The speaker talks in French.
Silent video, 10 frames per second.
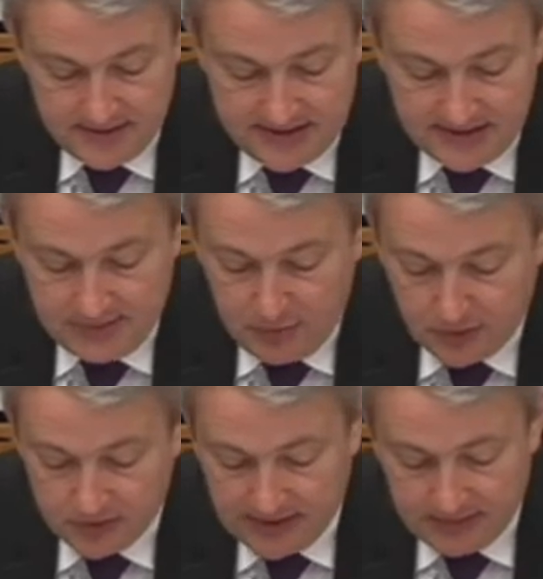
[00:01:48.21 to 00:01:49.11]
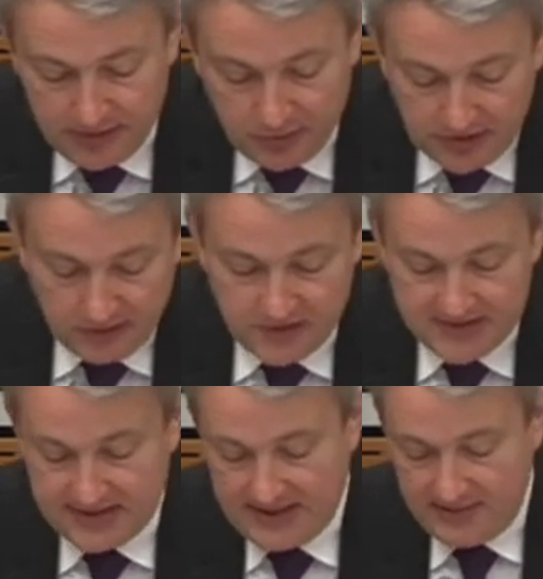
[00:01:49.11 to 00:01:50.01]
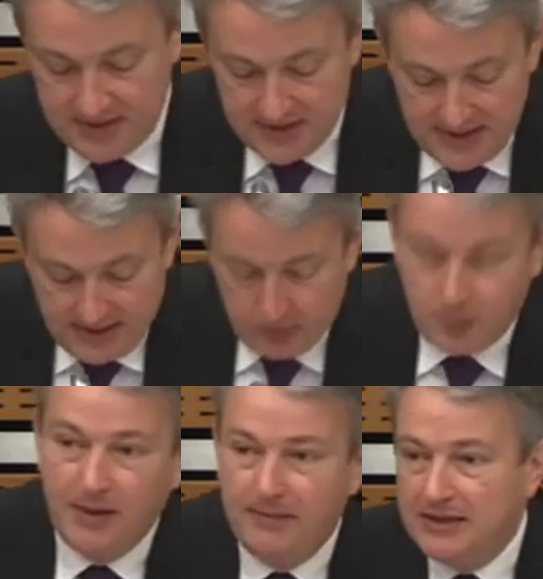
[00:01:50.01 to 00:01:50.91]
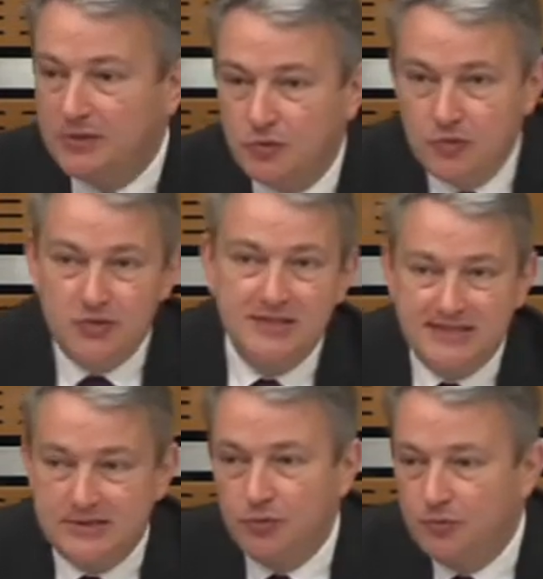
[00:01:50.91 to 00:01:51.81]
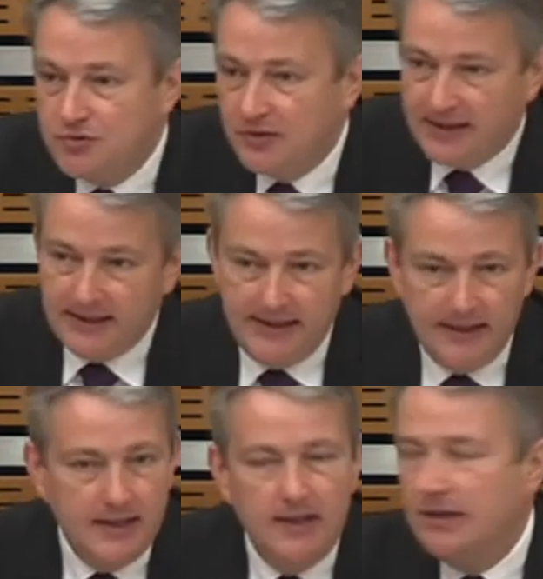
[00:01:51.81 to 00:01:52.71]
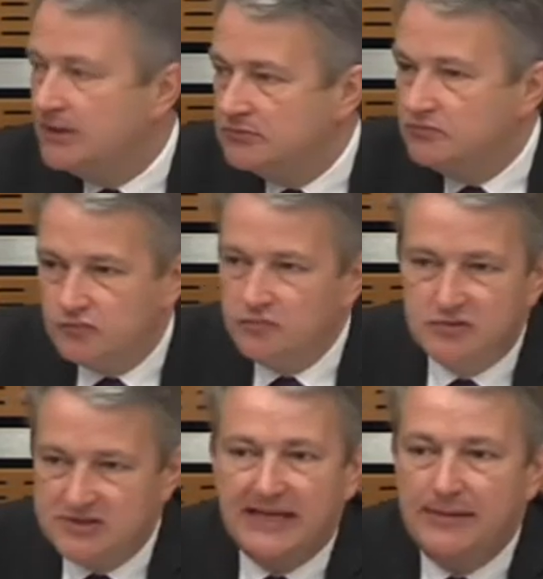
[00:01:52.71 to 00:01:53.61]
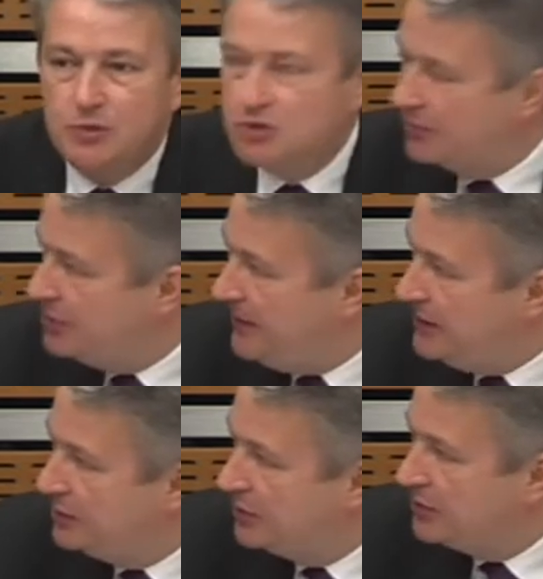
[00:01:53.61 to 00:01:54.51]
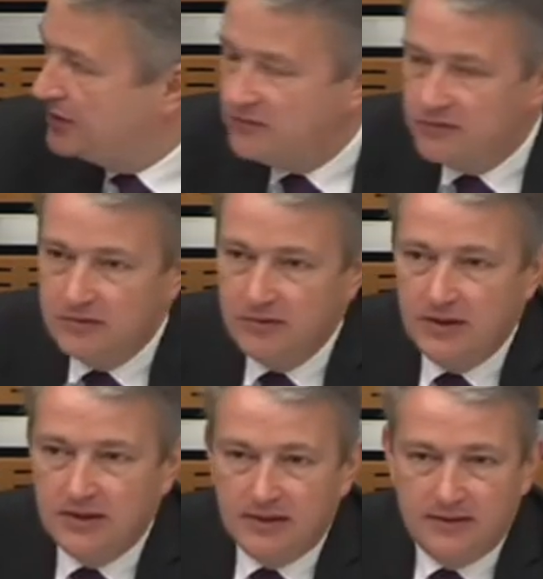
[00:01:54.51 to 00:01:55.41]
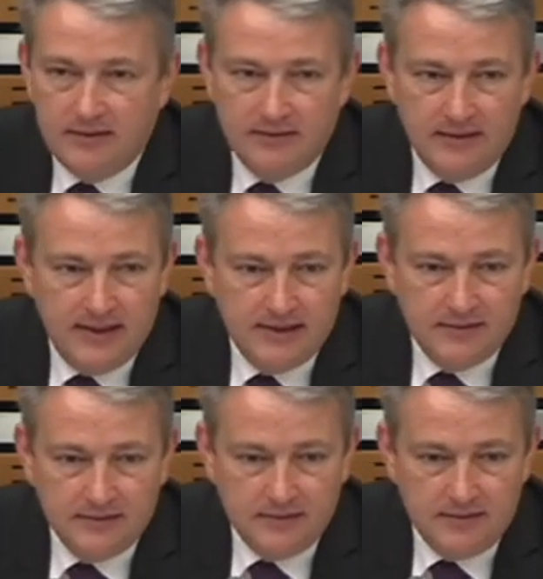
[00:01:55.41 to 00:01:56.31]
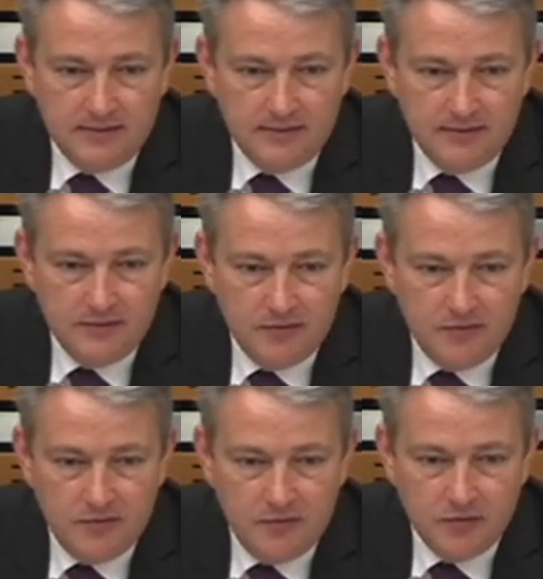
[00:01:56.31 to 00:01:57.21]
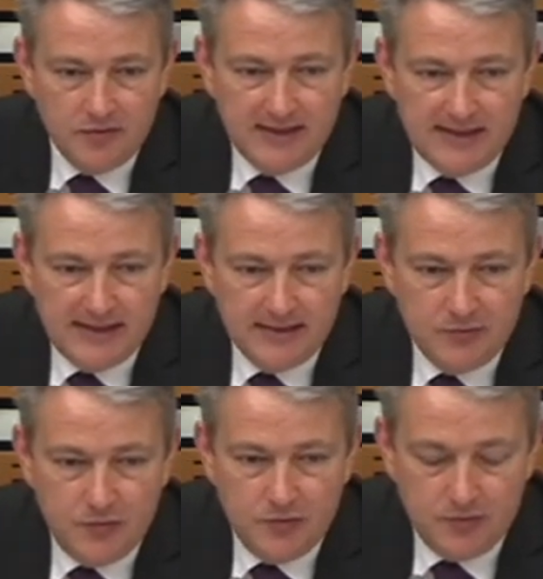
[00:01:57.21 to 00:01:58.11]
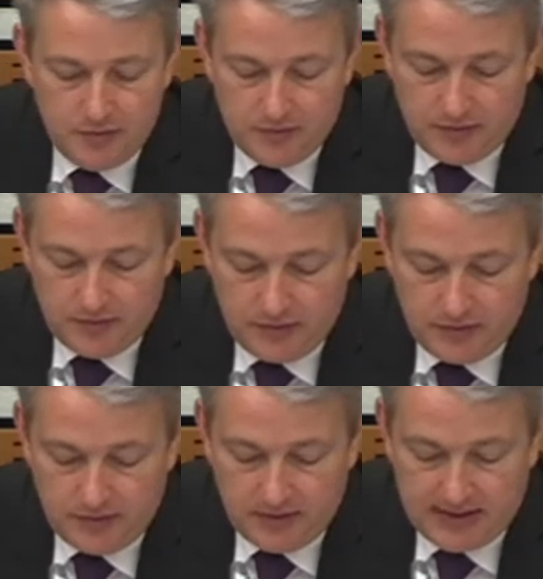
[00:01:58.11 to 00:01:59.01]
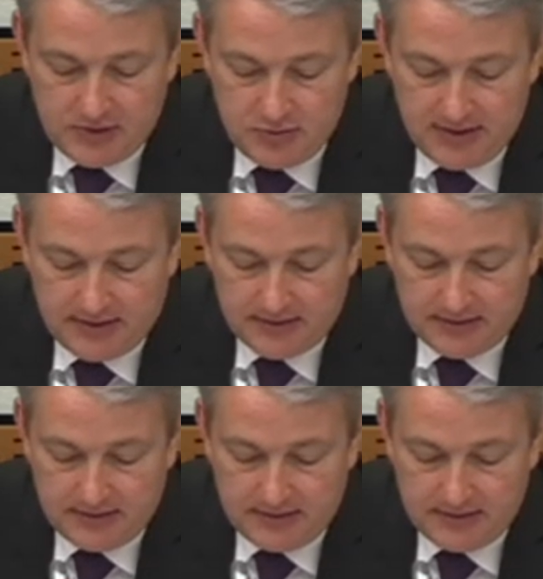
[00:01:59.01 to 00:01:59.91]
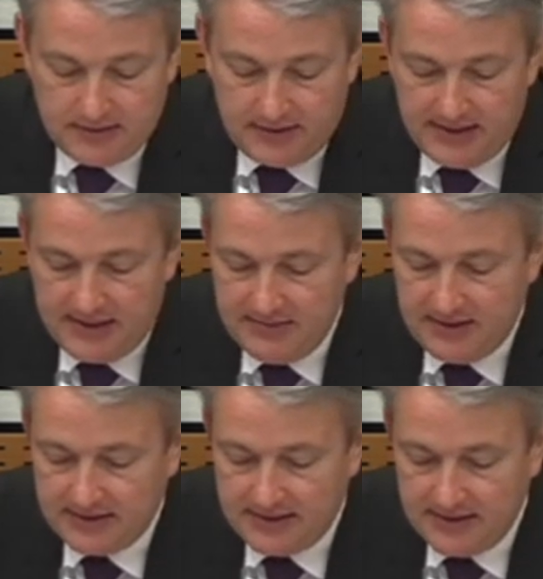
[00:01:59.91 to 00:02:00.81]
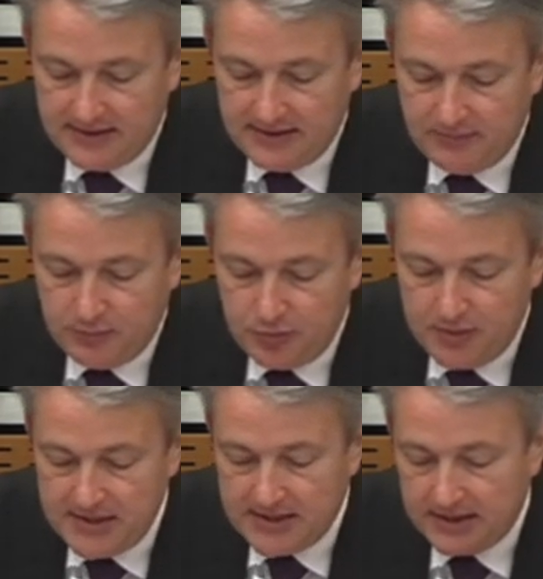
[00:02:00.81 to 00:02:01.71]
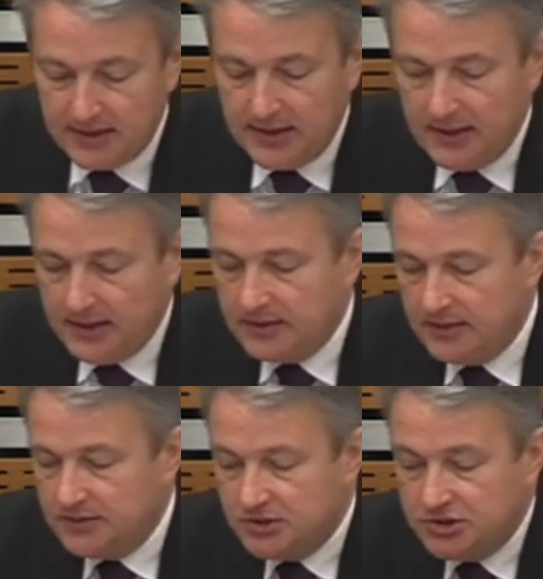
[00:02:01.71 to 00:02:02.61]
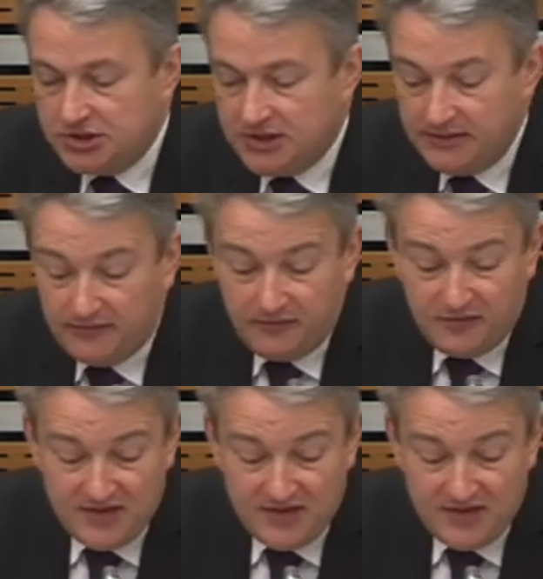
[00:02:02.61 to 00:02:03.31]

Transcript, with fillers: les équipements, notamment les moyens de force intermédiaires, pour permettre une utilisation plus encadrée ça ne me semble pas, de mon point de vue, euh, être euh, une volonté de euh, réduire les libertés publiques. J'ai